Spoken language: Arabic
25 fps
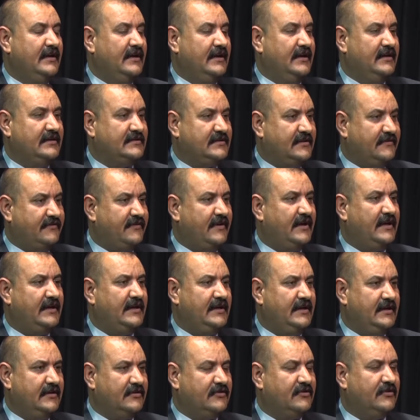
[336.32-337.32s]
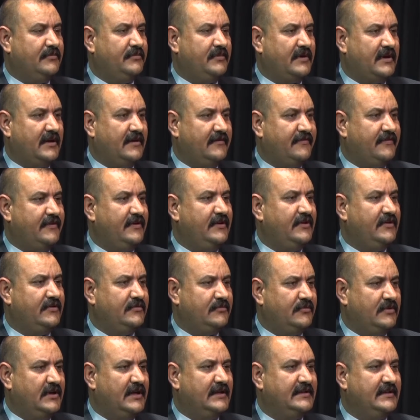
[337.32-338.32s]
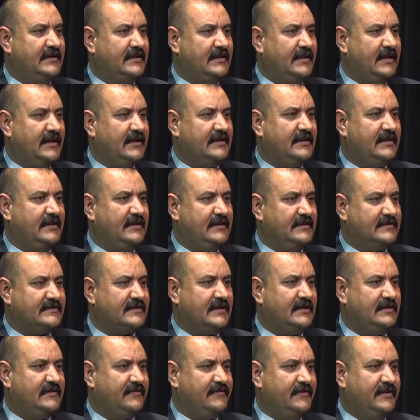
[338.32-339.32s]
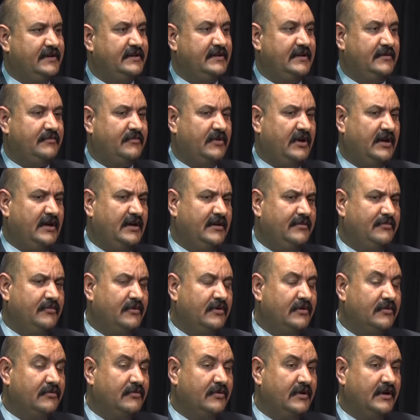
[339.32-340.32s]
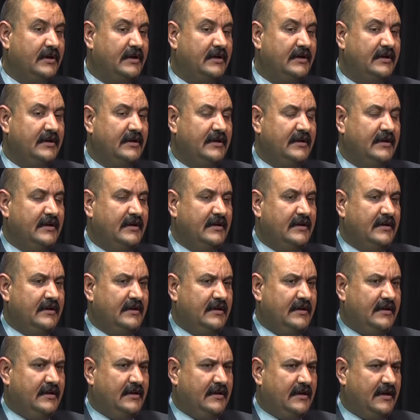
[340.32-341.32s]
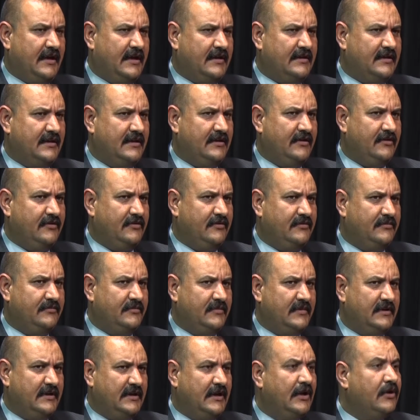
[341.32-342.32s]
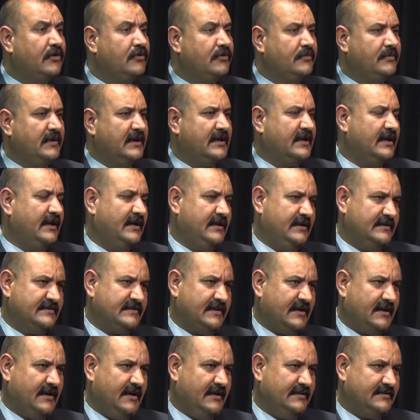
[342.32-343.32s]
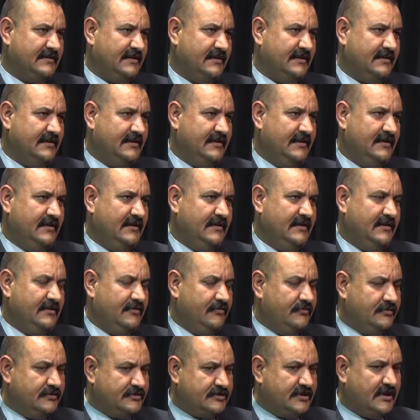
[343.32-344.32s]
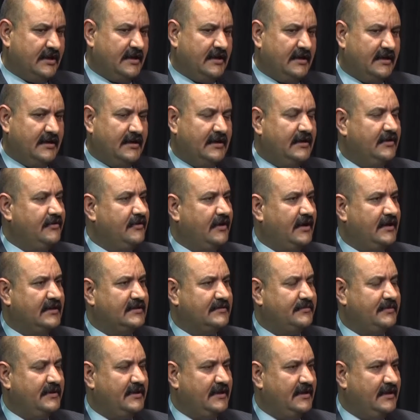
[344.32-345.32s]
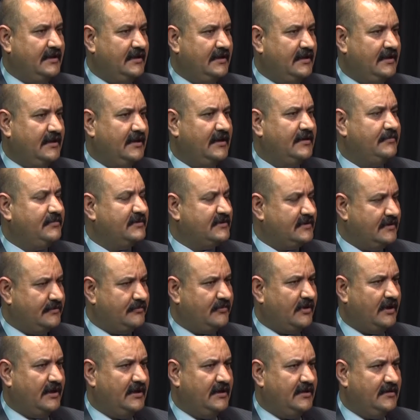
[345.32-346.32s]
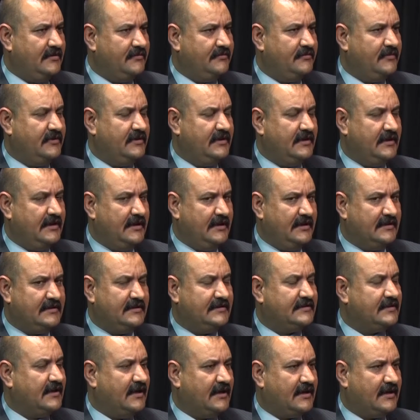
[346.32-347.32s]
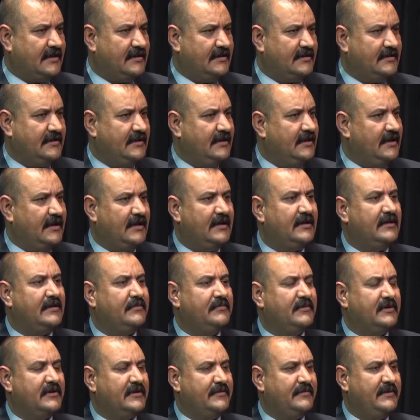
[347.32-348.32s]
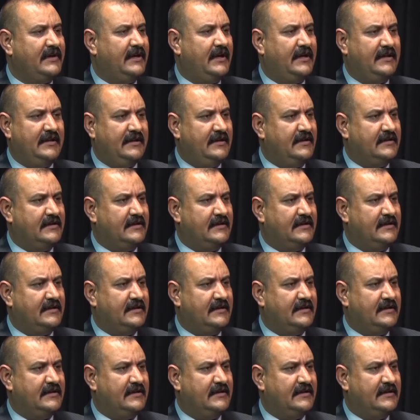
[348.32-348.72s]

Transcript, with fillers: احتفاليه كبرى في يوم 1 3 اللي يصادف عيد المعلم وهو آه هذا اليوم له مكانه صراحه نعم. وان شاء الله يعاد به هيبه المعلم آه، التي تعرضت للاهانه من قبل هذه